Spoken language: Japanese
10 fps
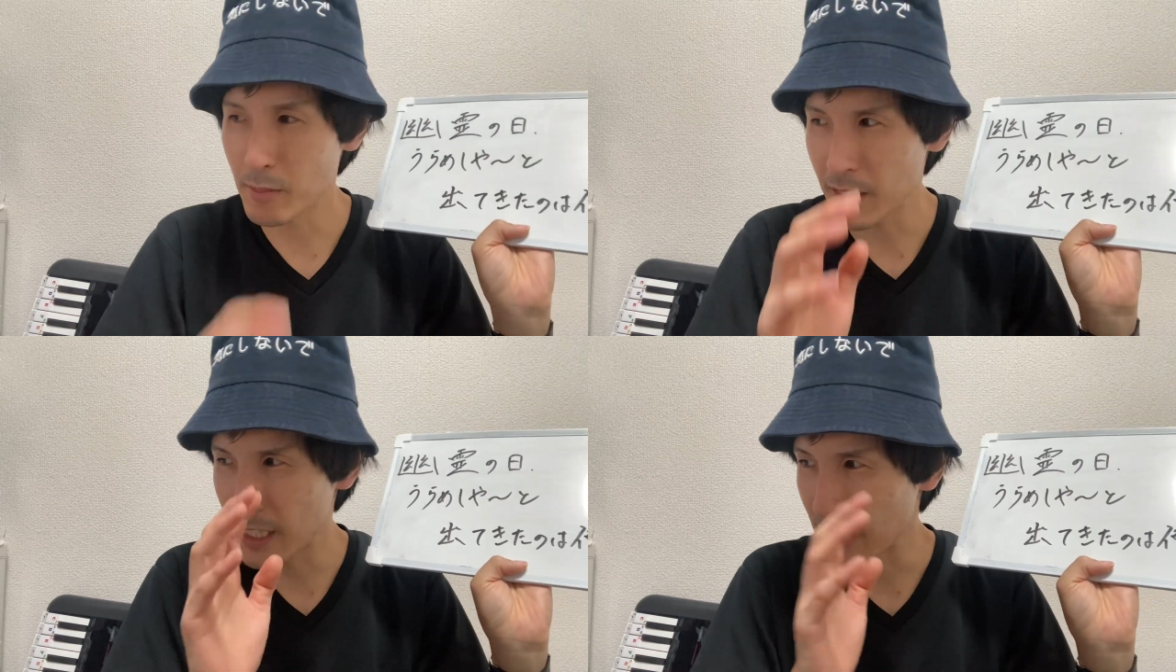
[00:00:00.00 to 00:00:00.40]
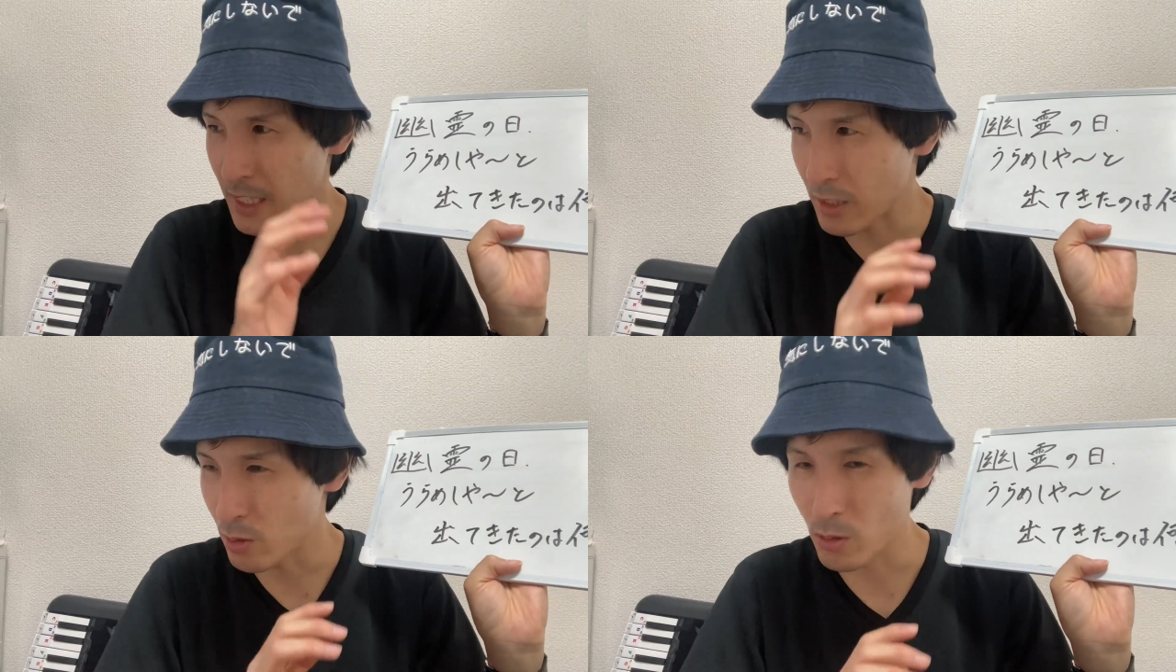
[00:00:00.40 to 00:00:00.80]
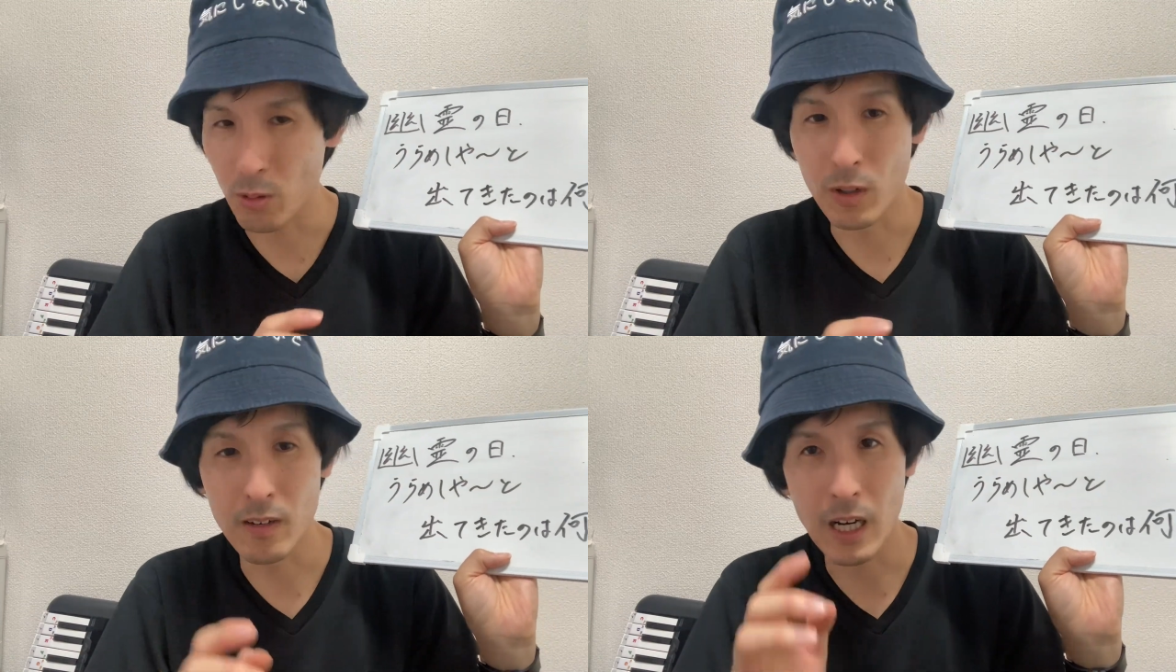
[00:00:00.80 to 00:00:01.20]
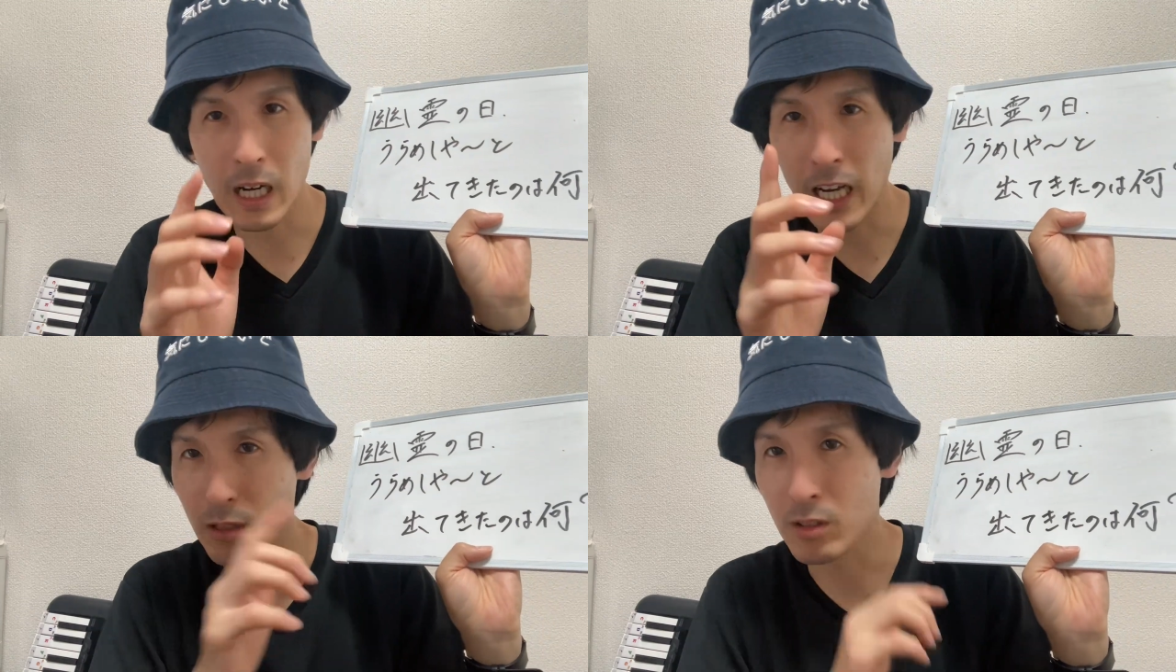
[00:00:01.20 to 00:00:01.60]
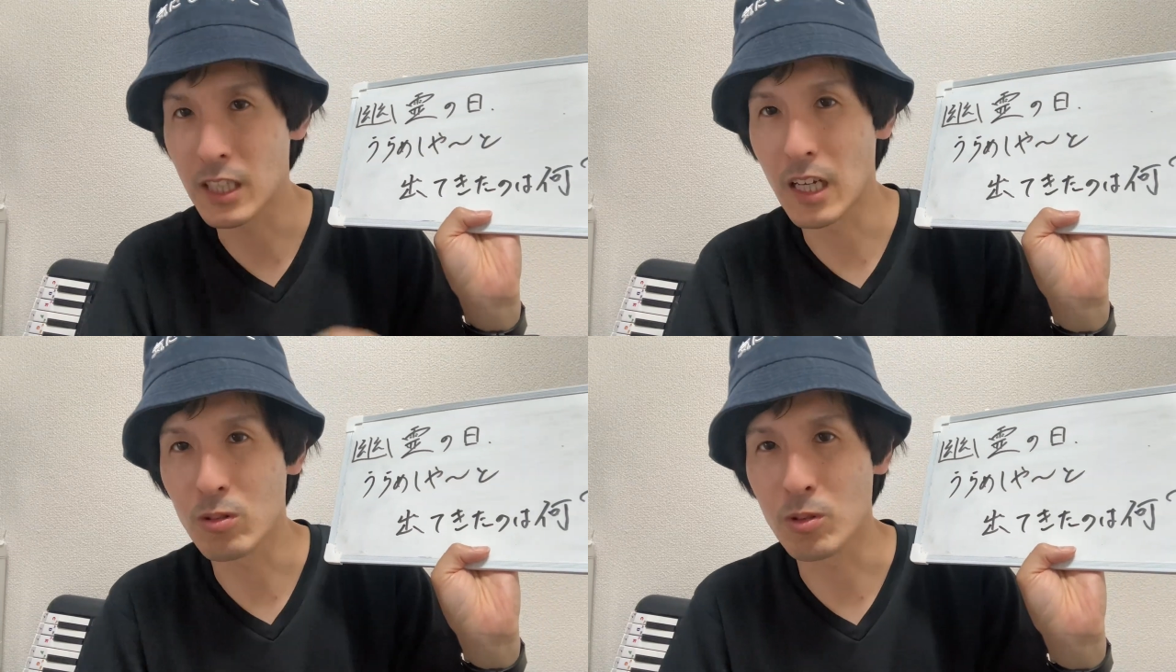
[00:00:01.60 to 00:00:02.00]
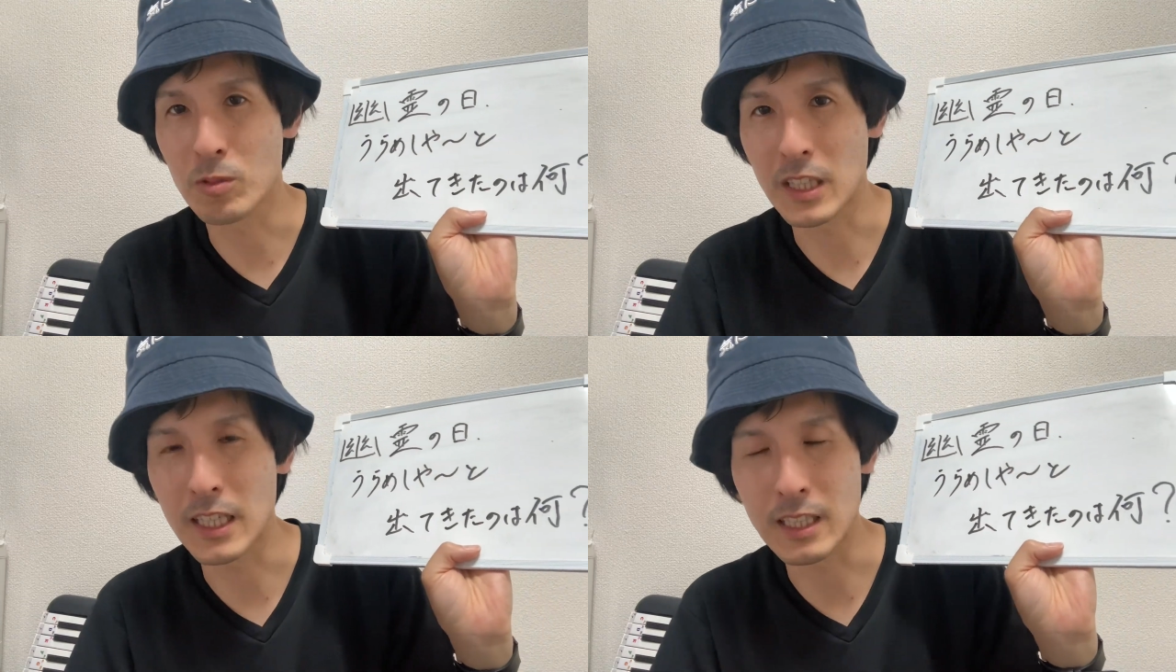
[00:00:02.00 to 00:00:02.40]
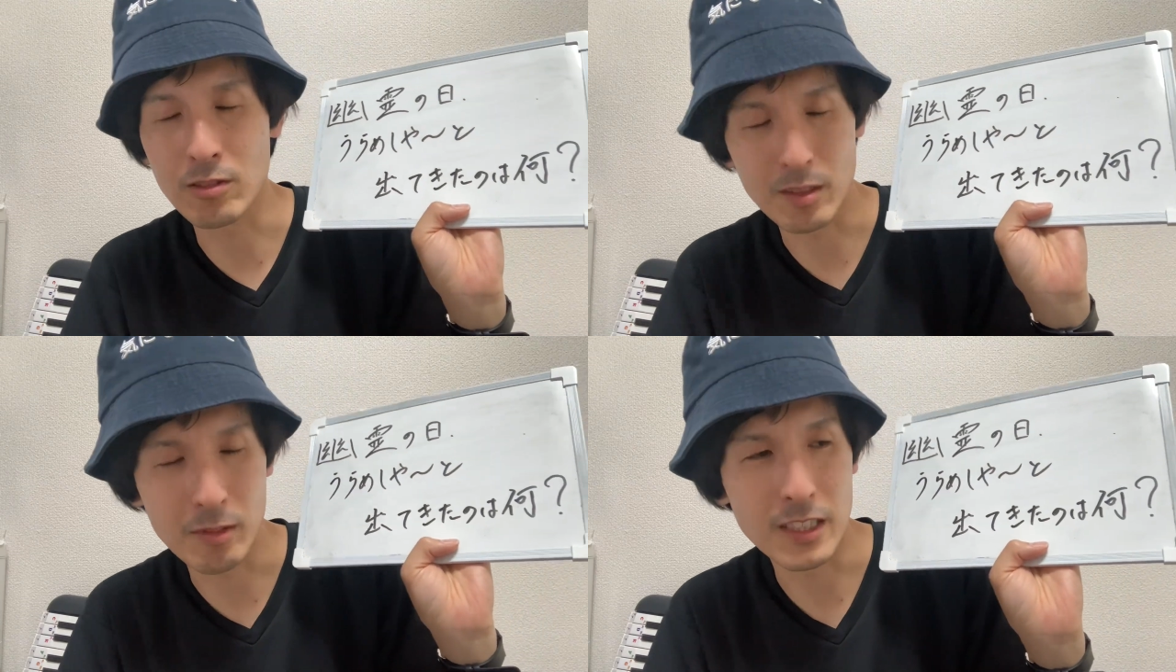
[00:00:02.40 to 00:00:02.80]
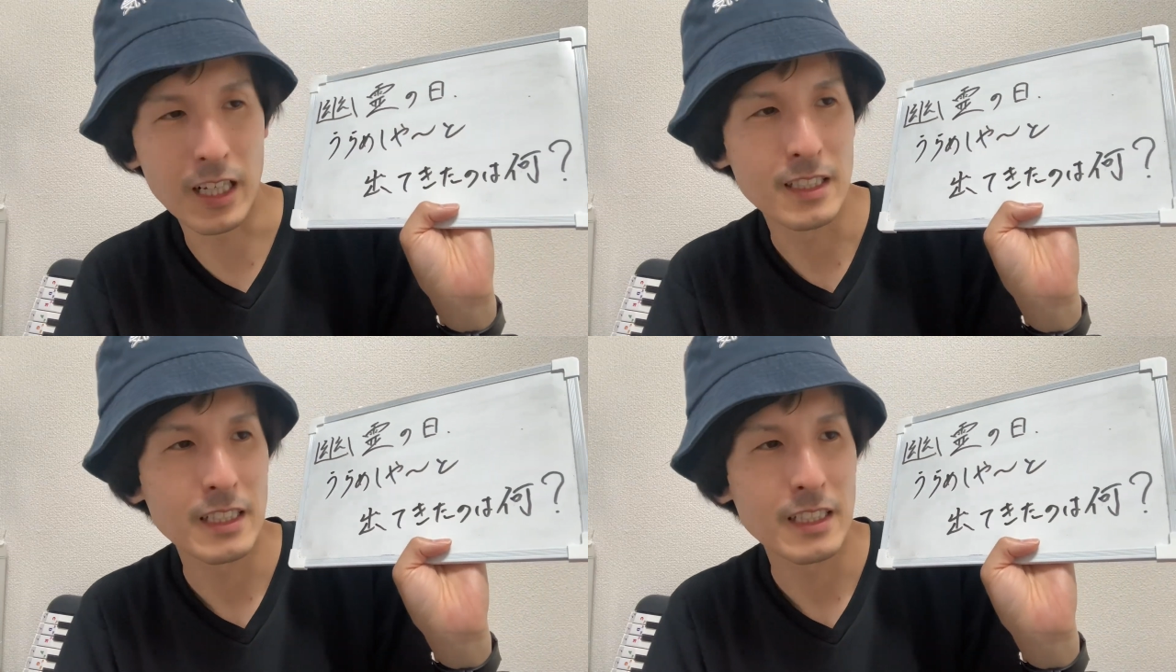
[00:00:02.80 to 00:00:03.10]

ま聞いてちょっとこれは回答してやろうと思った方すいません。